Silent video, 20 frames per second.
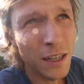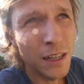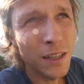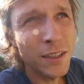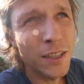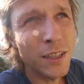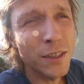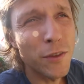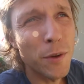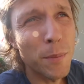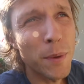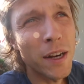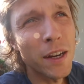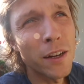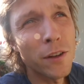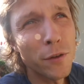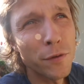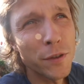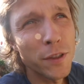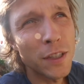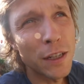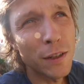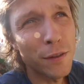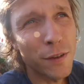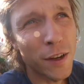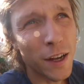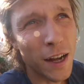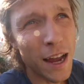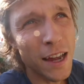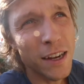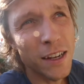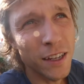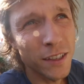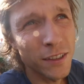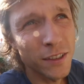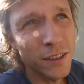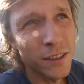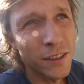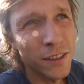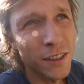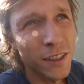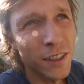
Das heißt, wenn man einen offiziellen Verein hat,